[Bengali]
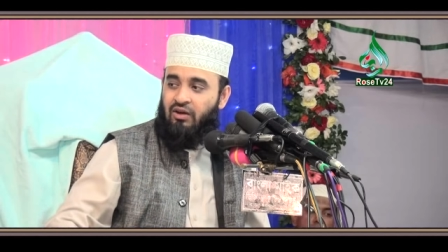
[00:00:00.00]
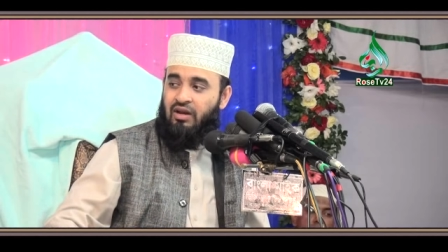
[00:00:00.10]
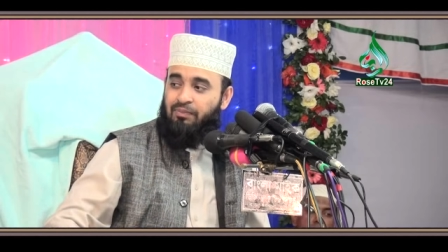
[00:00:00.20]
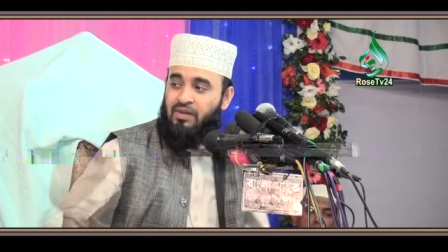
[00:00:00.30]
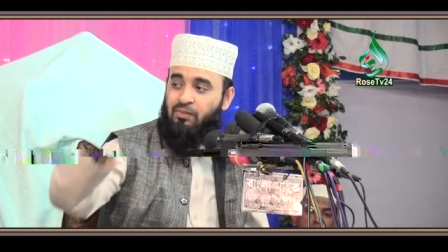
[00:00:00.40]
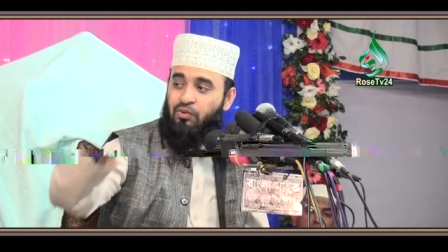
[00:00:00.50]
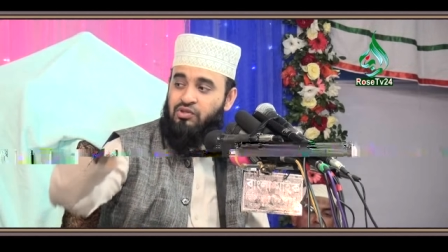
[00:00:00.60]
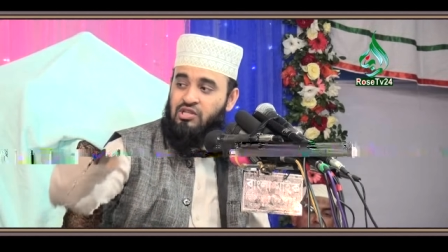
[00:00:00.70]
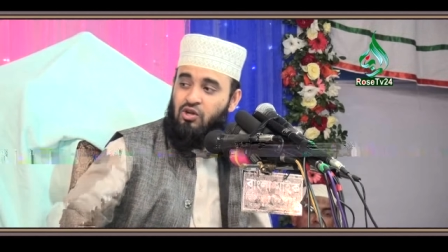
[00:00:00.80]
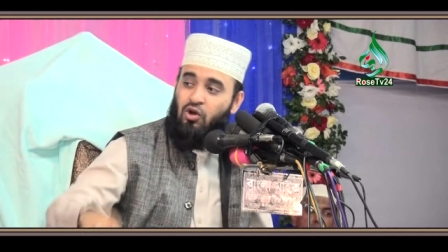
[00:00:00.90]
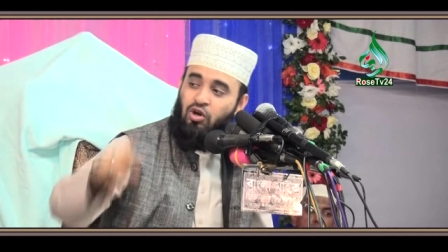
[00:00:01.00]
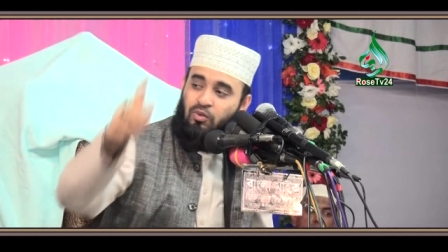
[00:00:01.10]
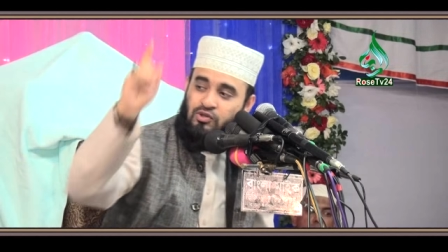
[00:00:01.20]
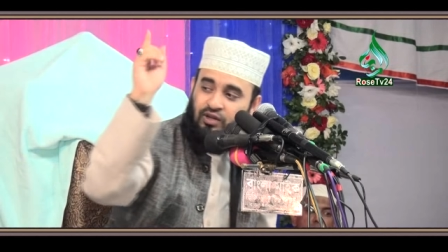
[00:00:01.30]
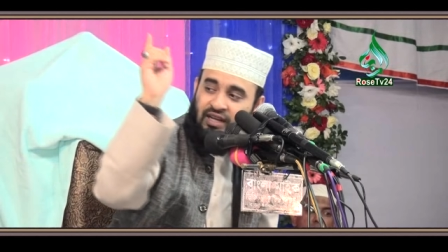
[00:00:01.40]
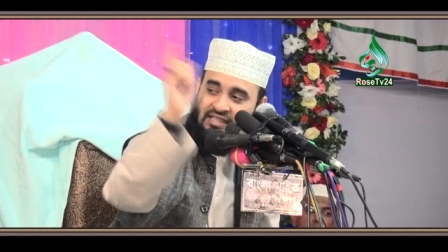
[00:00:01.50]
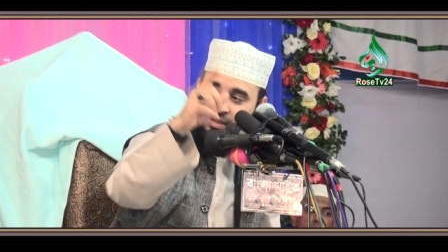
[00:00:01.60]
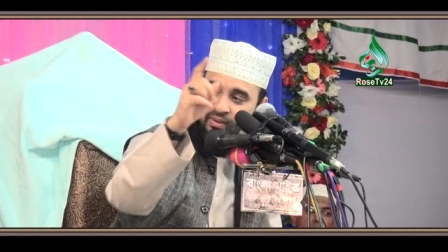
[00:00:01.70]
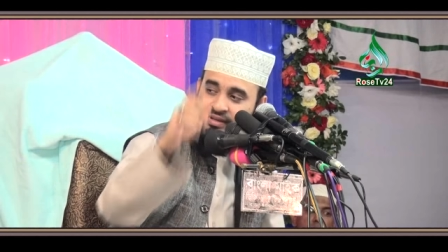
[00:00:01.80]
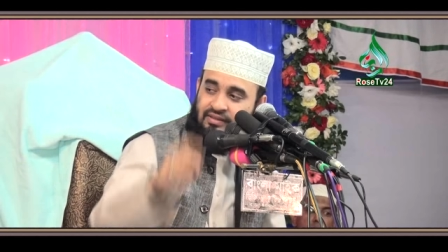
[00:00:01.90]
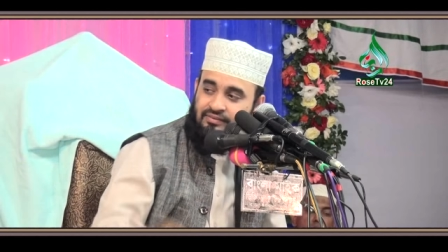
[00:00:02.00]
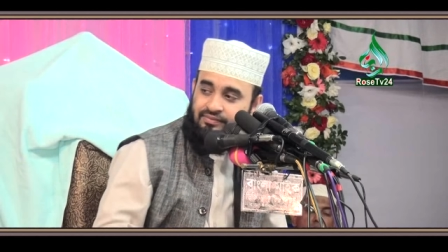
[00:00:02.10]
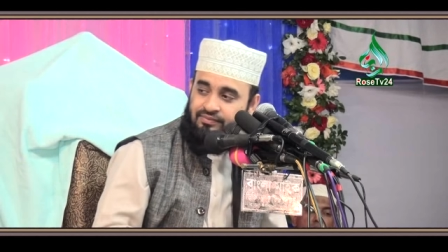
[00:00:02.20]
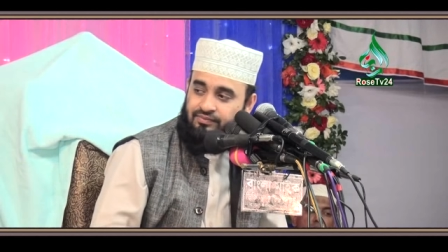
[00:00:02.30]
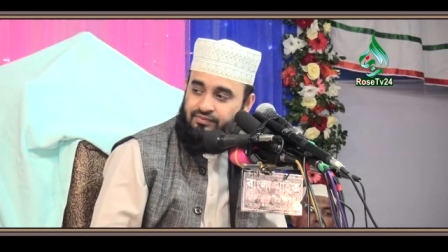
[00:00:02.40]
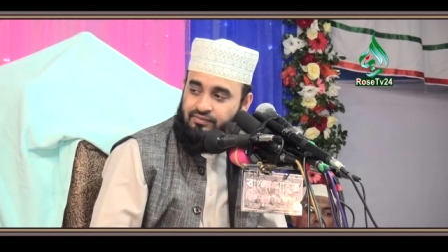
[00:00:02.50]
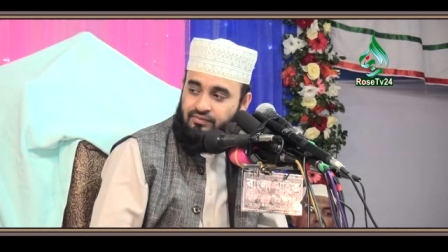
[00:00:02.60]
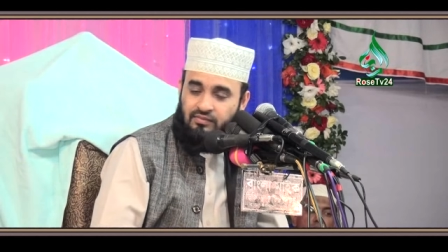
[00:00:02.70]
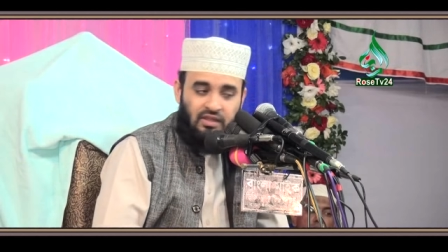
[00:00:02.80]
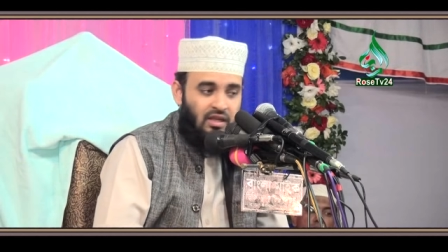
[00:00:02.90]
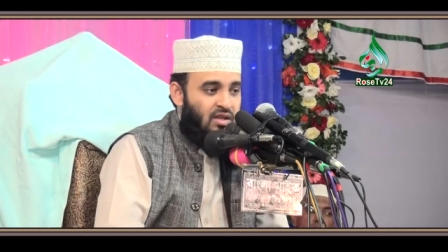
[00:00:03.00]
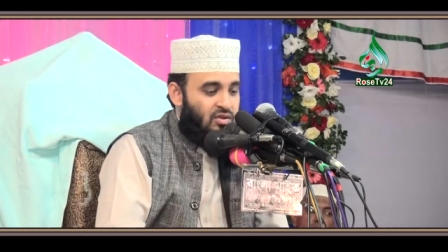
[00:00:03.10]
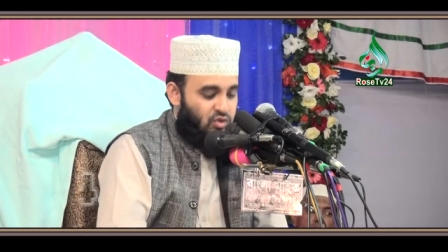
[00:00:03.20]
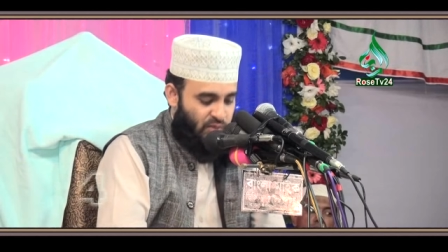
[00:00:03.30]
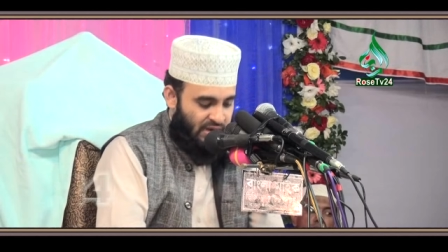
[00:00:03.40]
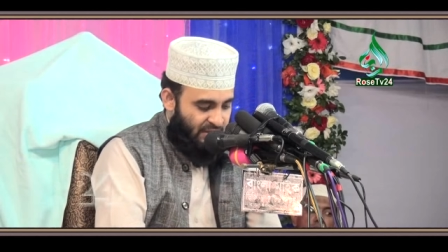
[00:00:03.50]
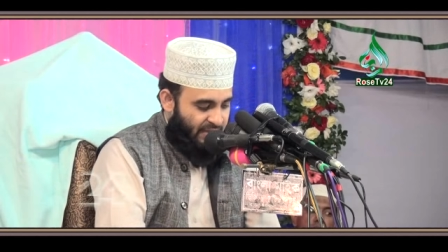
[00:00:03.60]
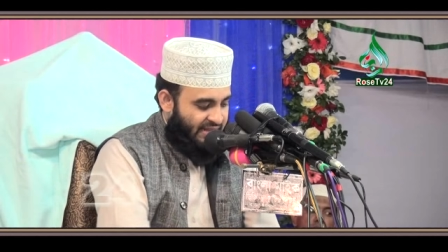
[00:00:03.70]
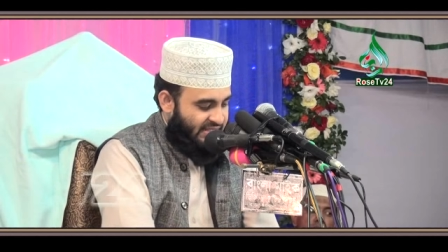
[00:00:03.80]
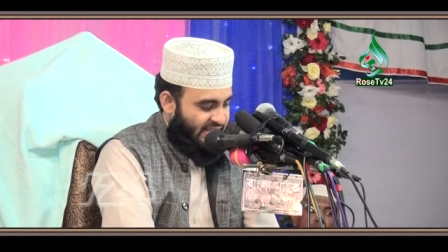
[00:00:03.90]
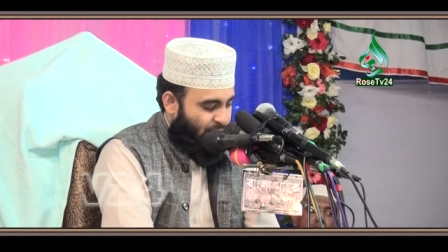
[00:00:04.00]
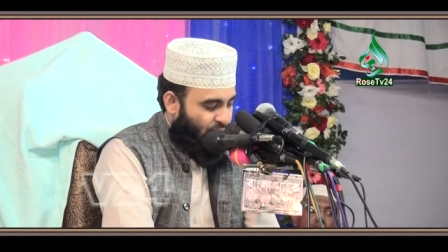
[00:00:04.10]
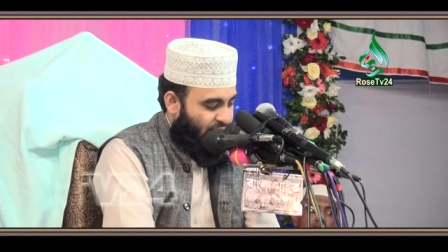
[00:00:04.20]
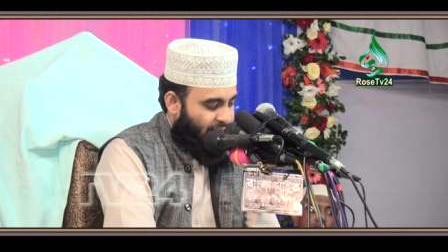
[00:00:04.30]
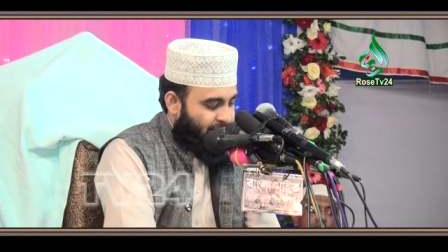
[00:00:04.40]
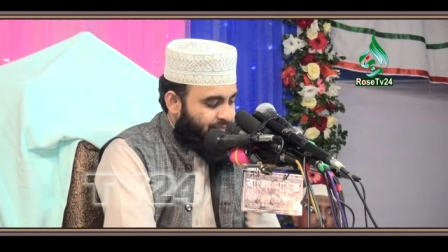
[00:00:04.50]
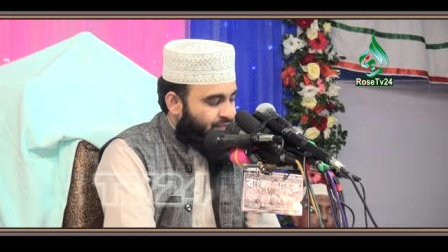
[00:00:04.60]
তাহলে আপনার পঁচিশ লক্ষ বছর লেগে যাবে সুমানাল্লাহ বাড়িতে যাই বললেন